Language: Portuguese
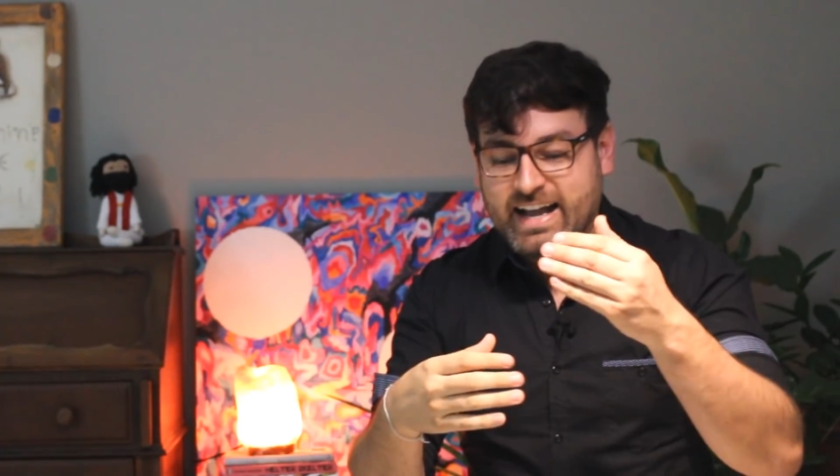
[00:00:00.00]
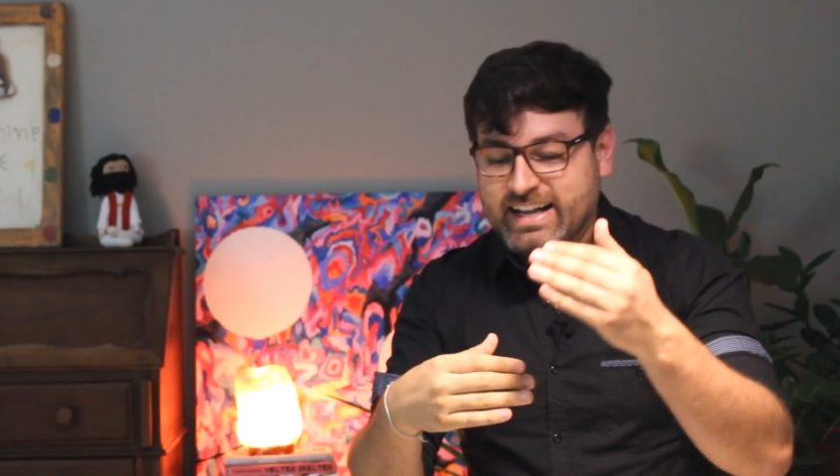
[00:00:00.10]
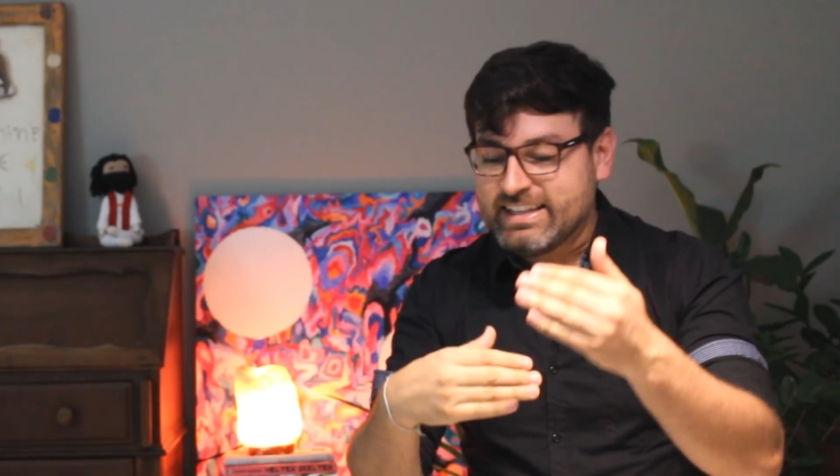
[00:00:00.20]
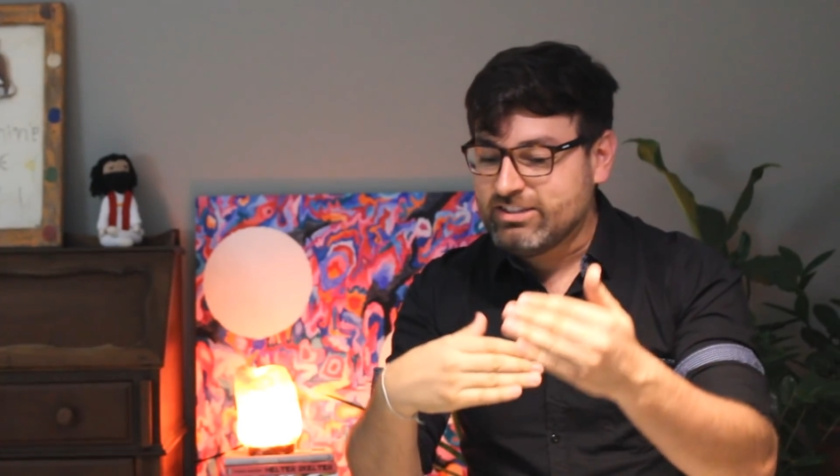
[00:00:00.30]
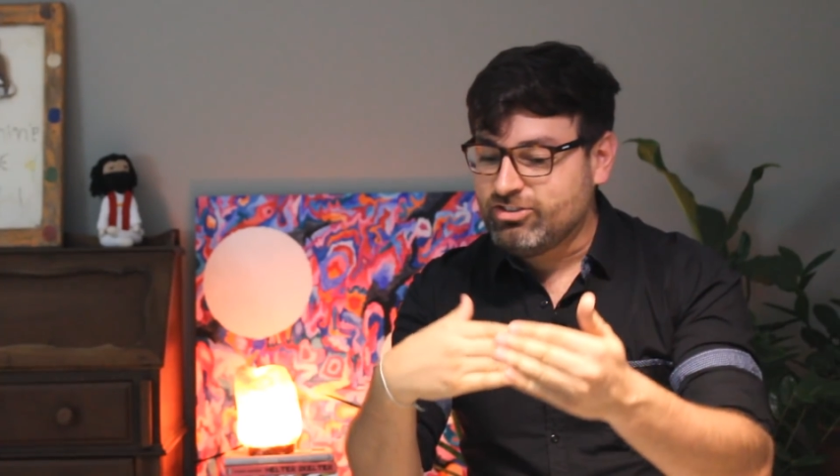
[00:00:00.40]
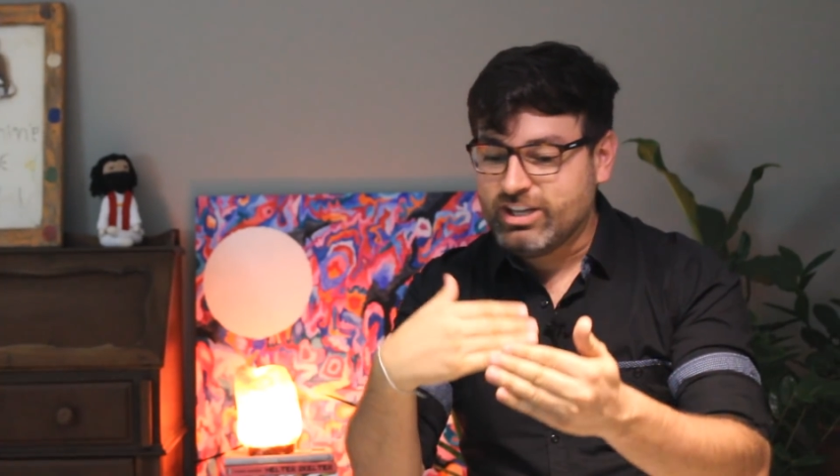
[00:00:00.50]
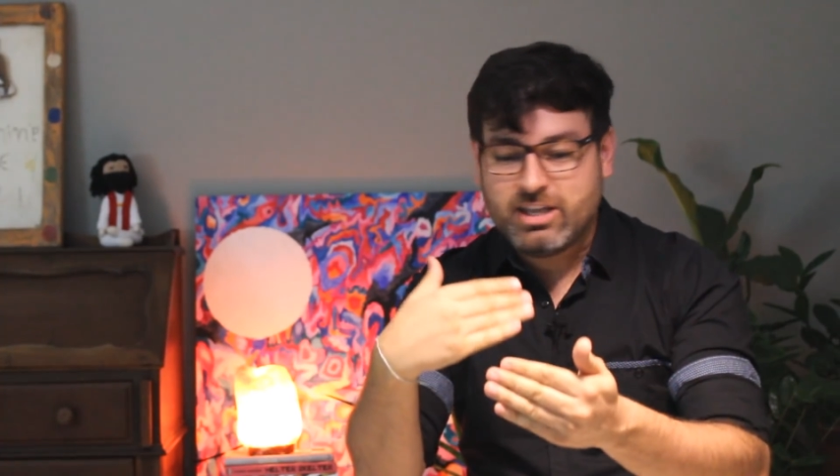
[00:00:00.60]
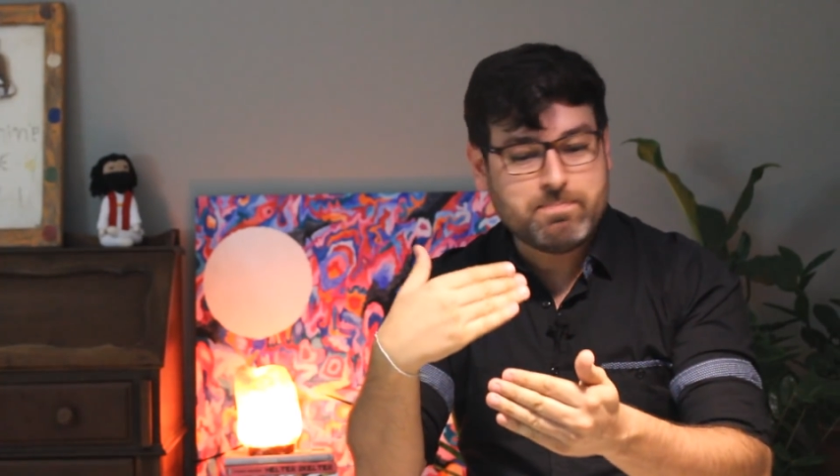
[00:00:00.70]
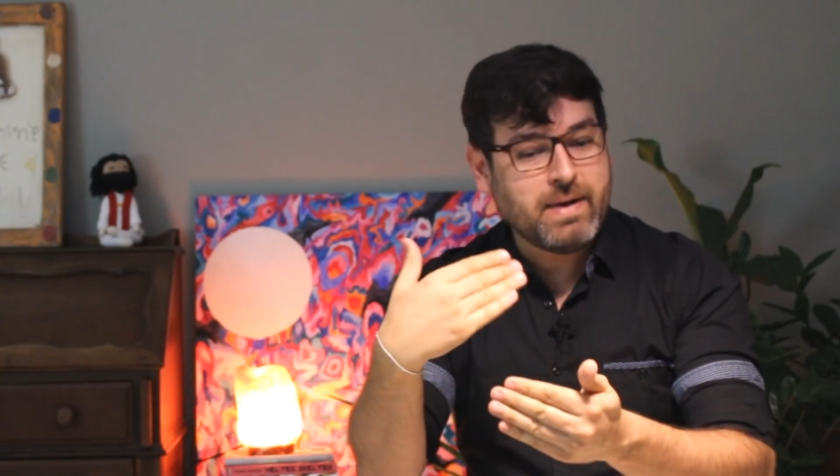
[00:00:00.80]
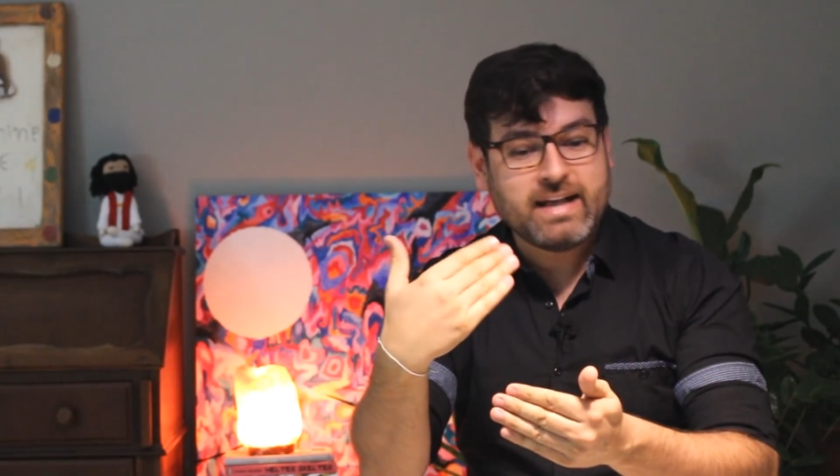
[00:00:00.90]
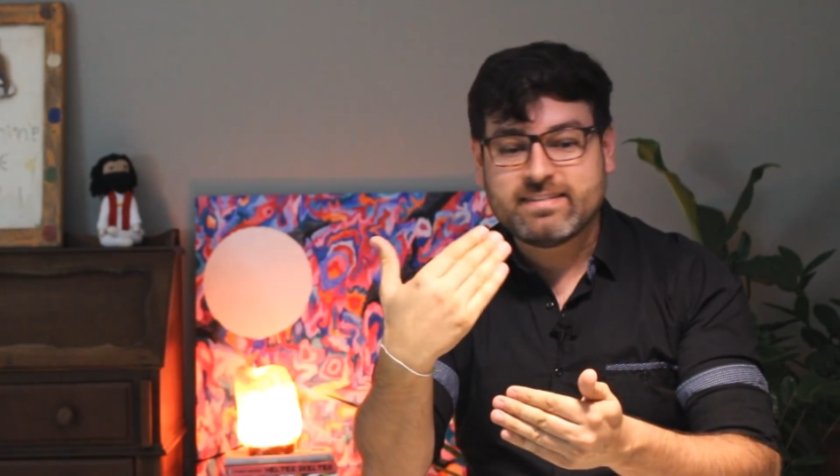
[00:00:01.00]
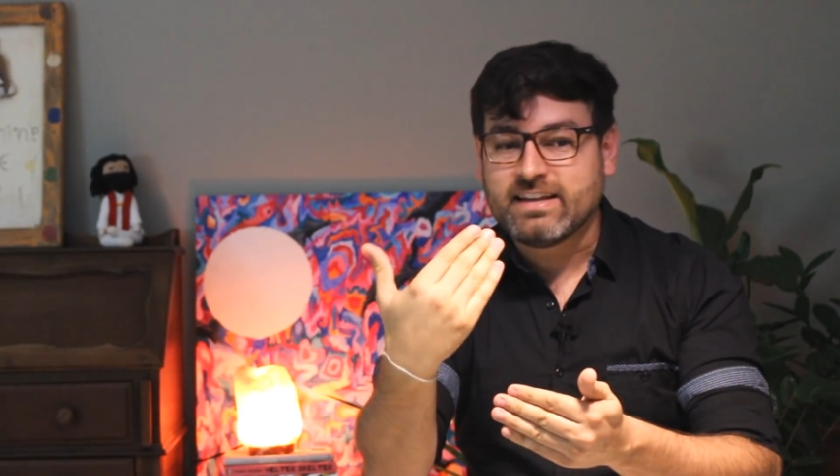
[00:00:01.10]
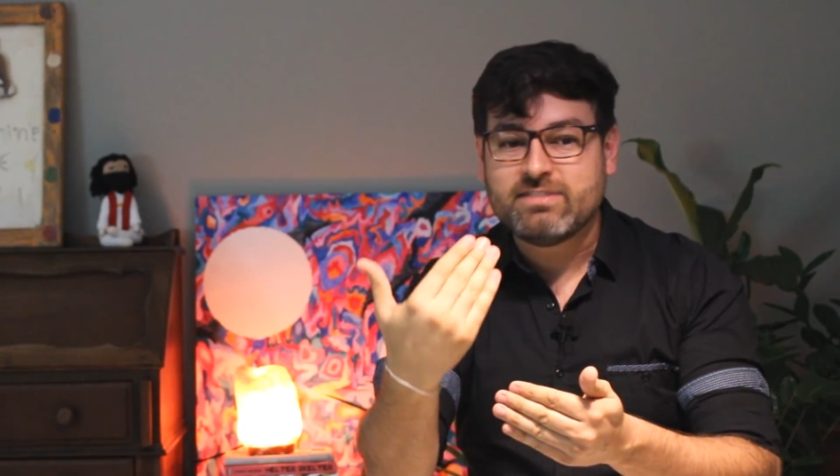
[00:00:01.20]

A cada dia que passa,